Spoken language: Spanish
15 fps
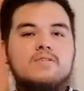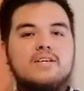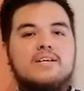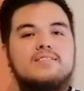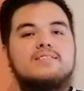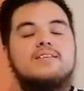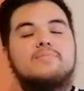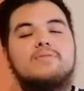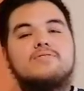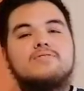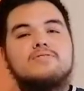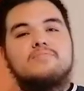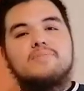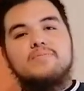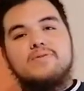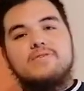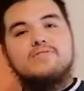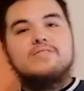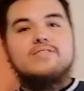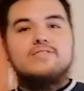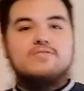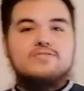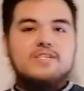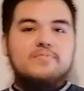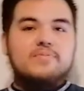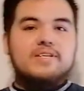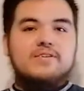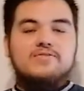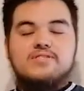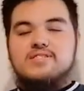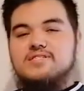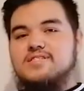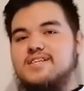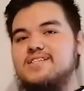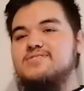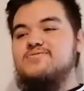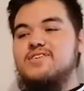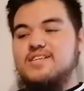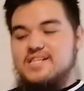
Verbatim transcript: Hola, ¿qué tal amigos? Bienvenidos a todos a Veneno 3D, su